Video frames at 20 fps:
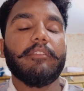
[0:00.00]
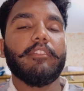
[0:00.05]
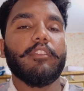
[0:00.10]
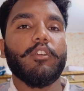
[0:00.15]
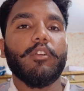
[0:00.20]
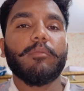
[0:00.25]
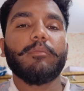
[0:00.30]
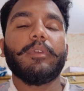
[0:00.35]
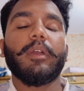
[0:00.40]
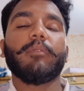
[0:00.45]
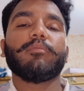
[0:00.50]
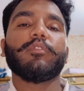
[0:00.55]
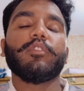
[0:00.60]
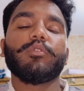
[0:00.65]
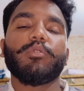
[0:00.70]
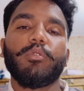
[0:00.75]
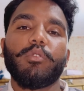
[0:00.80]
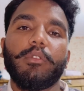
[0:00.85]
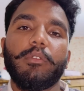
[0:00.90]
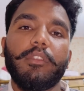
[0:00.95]
विलोग में आपको
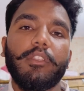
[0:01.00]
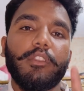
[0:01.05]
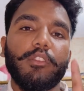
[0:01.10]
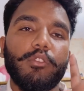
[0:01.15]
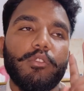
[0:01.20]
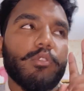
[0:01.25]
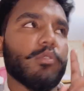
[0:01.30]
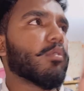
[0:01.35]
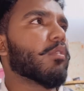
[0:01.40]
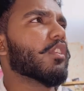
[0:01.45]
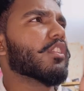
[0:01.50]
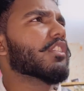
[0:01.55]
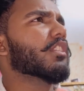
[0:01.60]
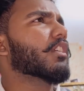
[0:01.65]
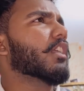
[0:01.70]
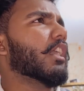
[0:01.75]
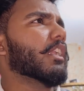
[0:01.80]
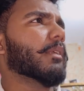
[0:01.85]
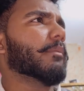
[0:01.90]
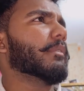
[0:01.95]
थोड़ी थोड़ी सी
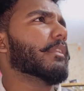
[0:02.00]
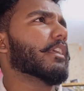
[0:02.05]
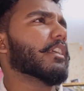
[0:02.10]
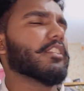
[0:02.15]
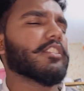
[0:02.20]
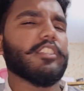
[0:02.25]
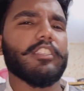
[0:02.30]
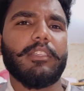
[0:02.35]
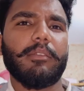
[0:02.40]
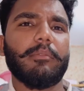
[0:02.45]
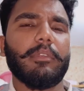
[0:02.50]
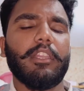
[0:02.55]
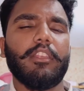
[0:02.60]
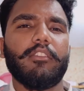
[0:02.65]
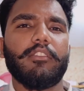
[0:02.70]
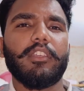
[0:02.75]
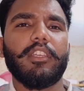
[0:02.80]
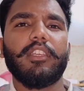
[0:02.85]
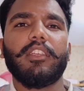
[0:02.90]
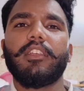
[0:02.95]
खाने पीने की चीज़ें मिली
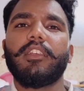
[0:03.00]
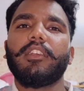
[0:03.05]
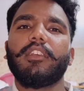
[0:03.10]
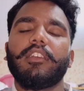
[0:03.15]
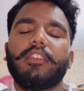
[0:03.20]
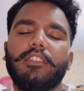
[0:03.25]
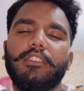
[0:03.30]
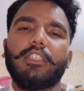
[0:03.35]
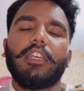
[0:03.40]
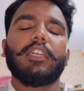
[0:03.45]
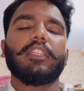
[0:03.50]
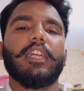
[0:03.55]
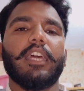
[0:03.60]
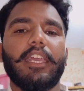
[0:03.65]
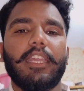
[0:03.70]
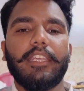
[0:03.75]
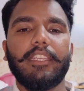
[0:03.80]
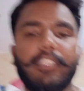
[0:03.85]
होंगी ज़्यादा है ही